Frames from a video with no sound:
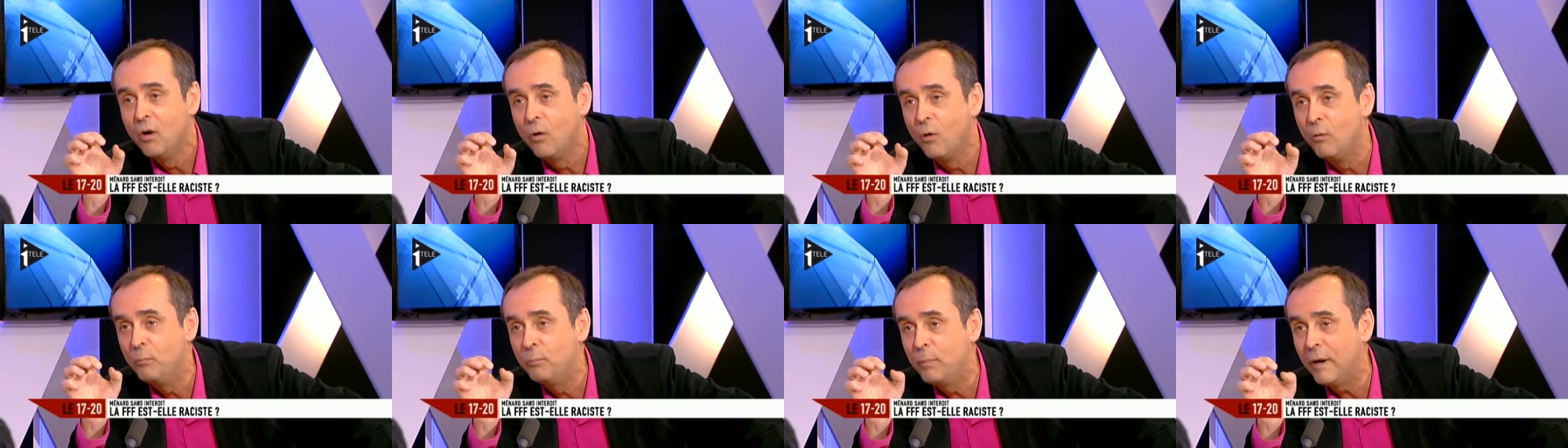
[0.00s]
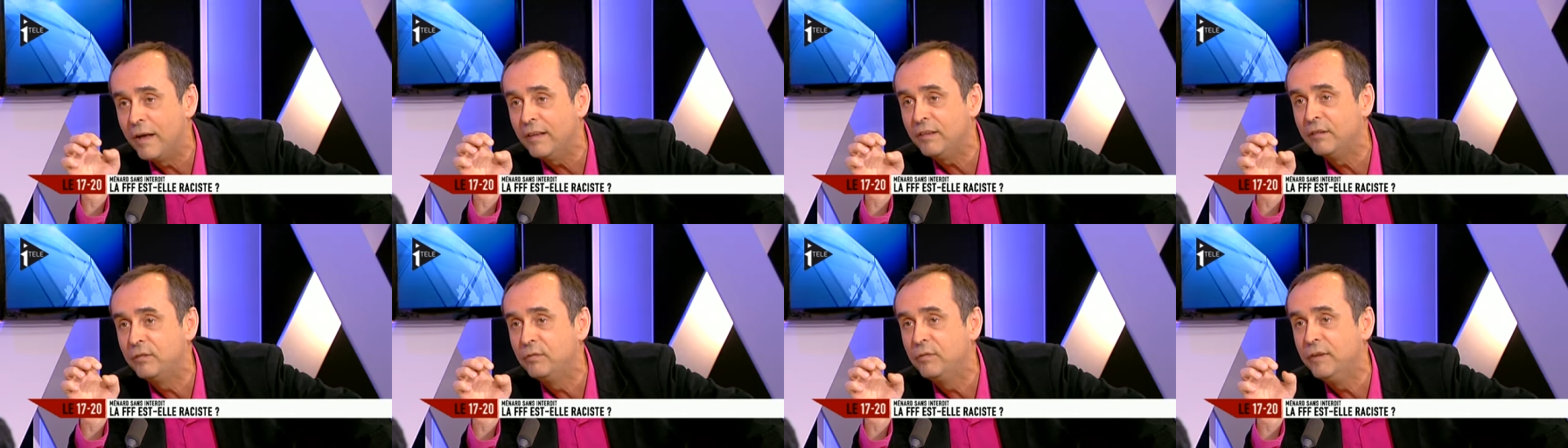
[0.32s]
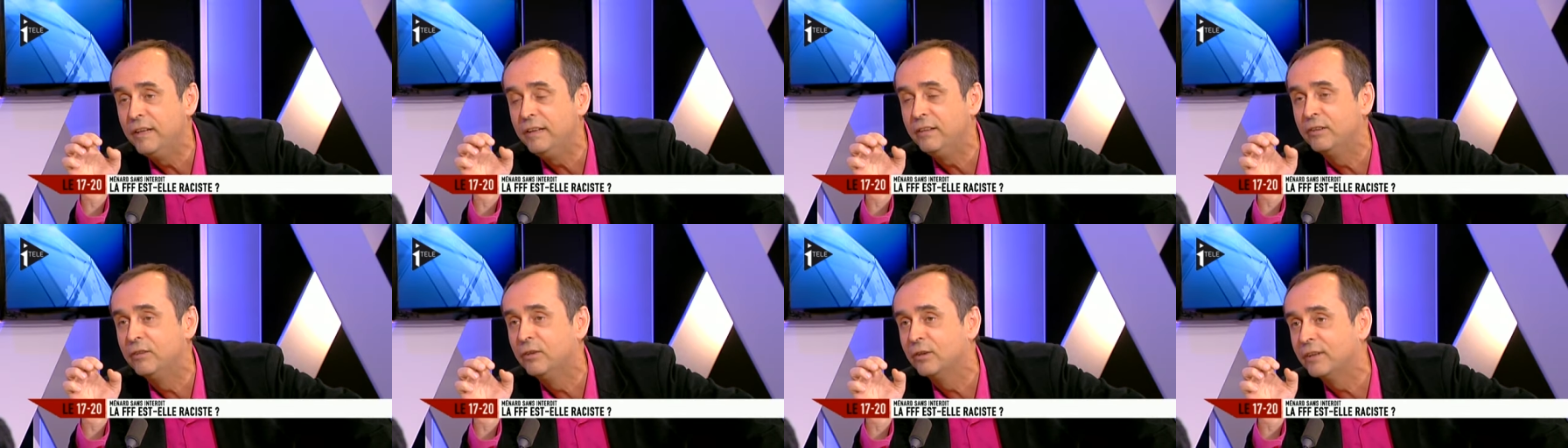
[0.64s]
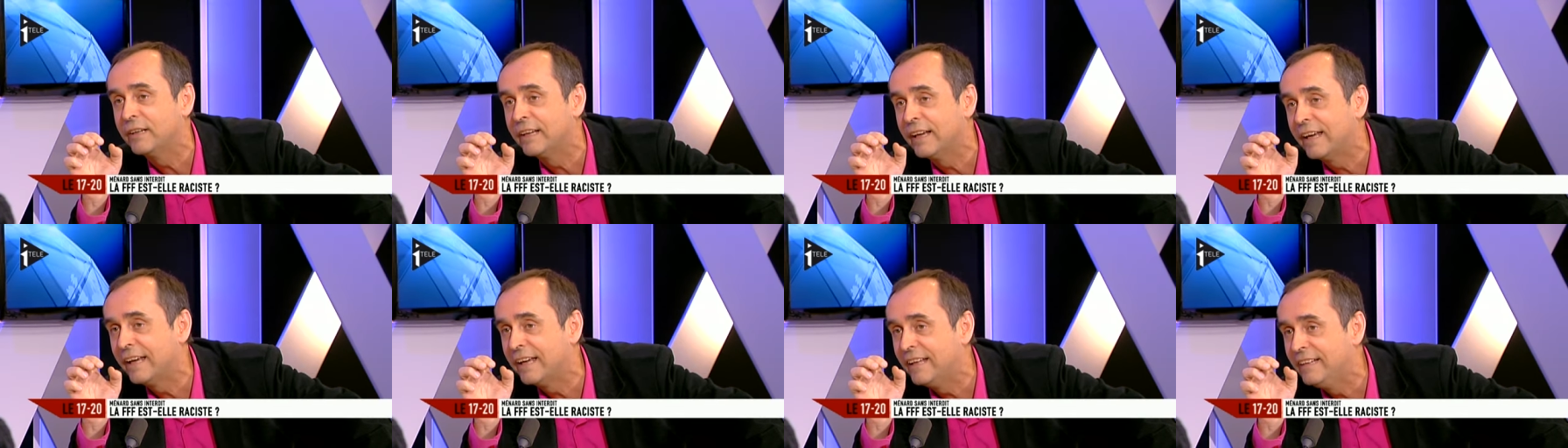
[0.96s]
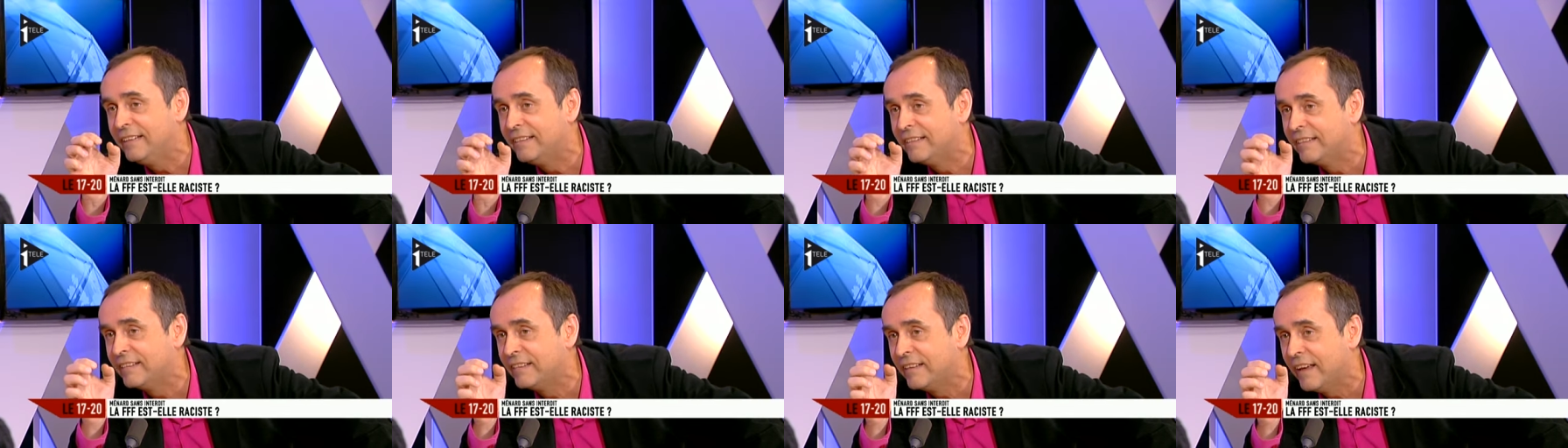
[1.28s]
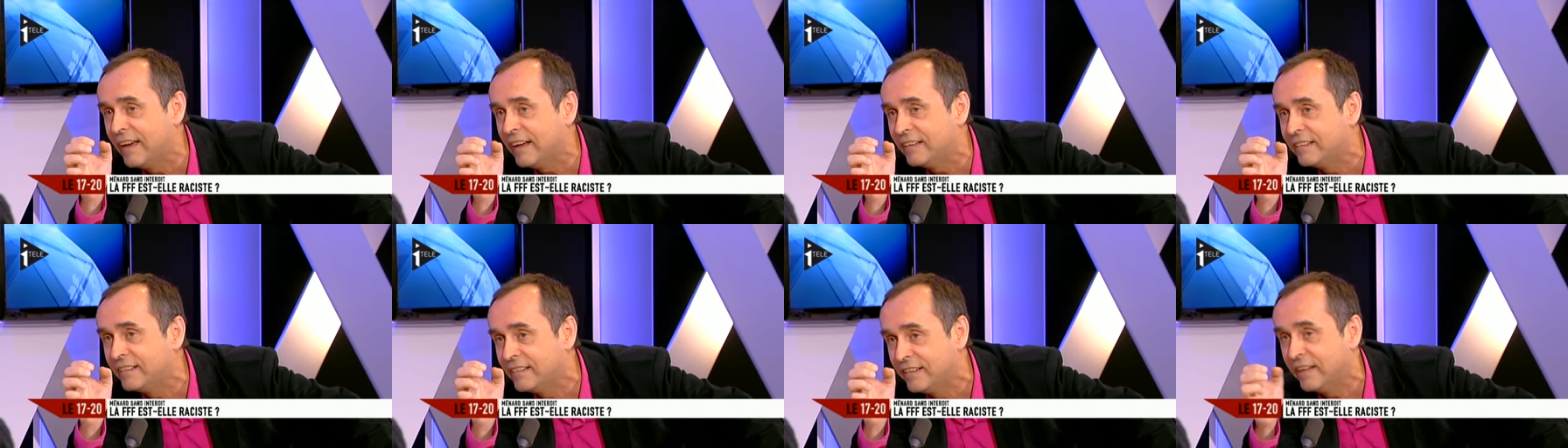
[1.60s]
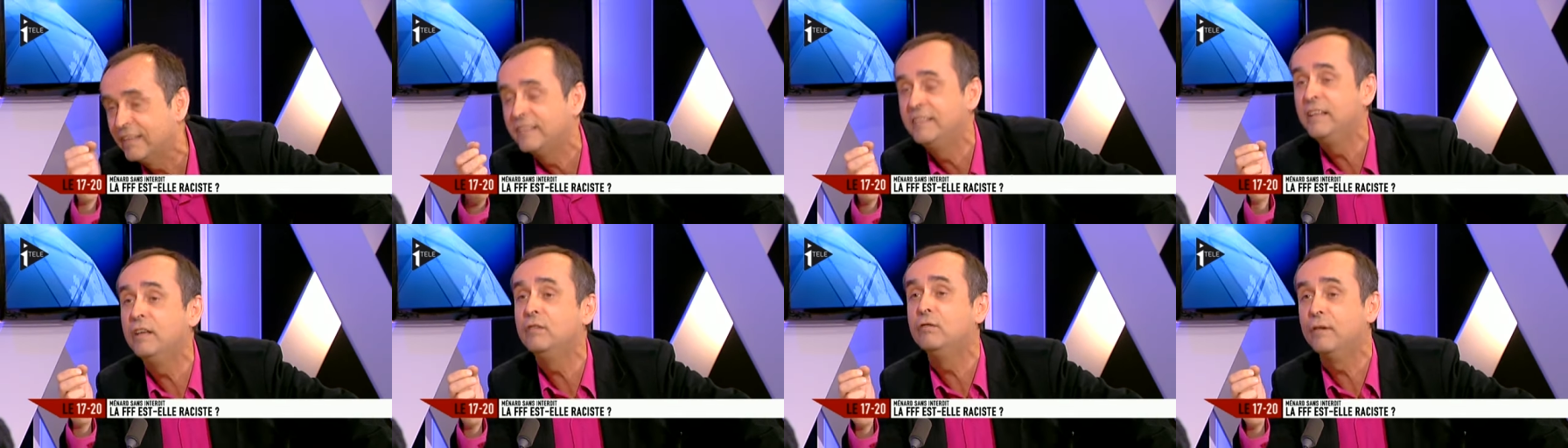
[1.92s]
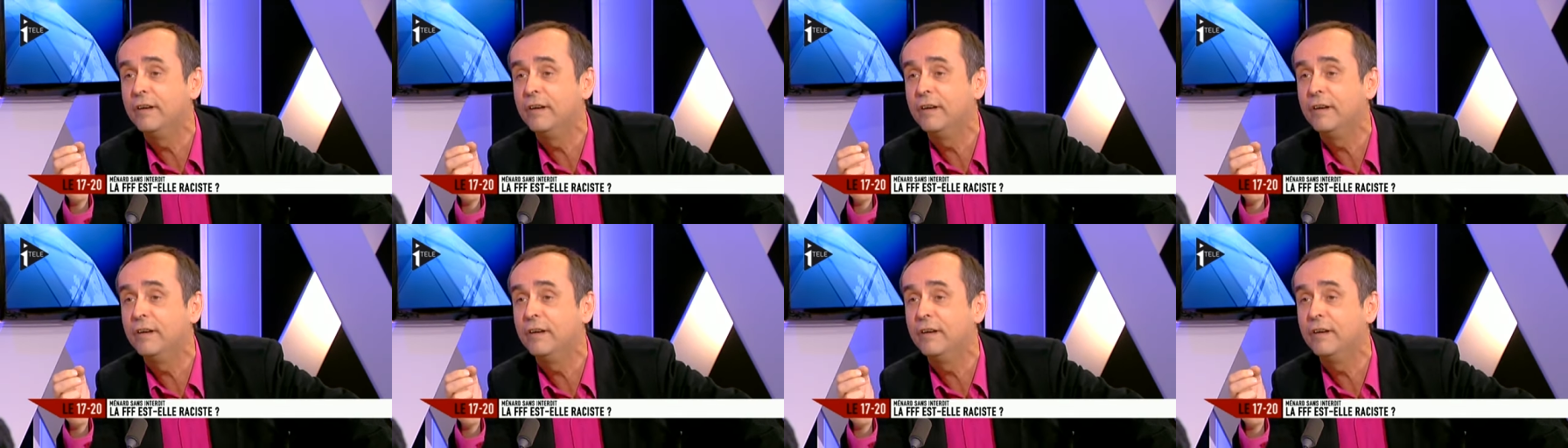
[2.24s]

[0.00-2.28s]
on passe vite de critères techniques,